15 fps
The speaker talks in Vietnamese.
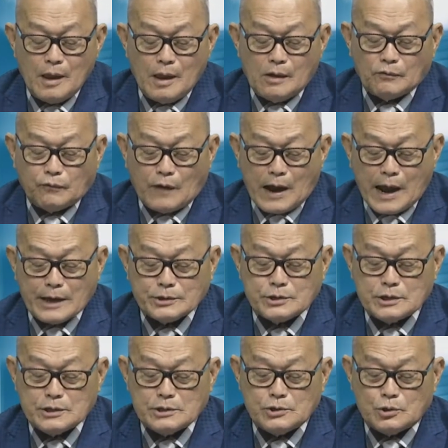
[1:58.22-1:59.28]
phải
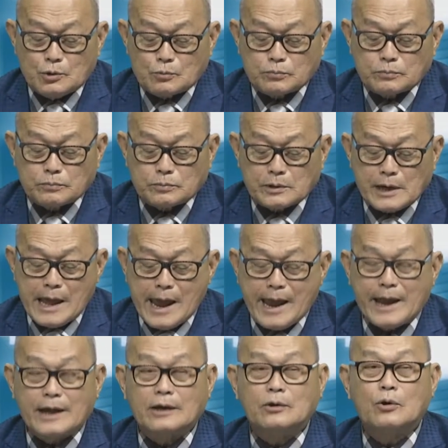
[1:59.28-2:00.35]
sử dụng
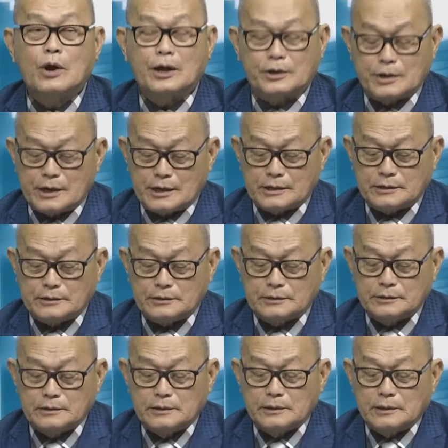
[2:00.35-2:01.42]
đèn ngoài trời
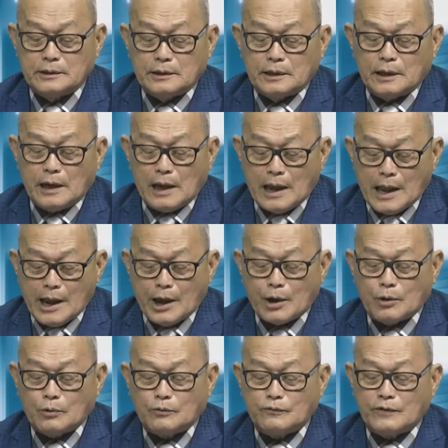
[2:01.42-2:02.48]

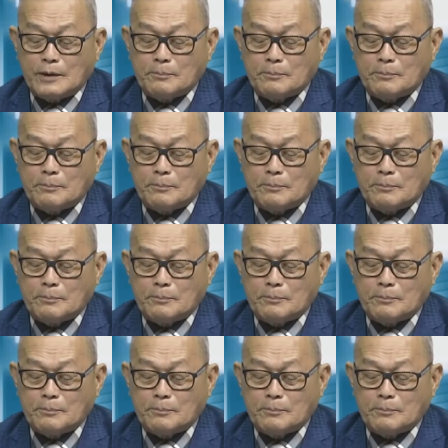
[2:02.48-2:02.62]
lèo và